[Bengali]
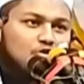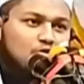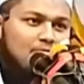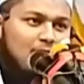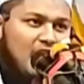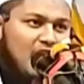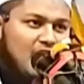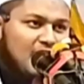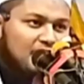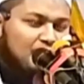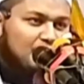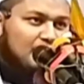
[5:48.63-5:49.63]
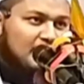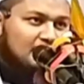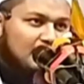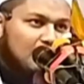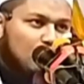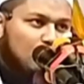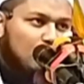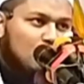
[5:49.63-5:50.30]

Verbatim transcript: চুমার করে দিল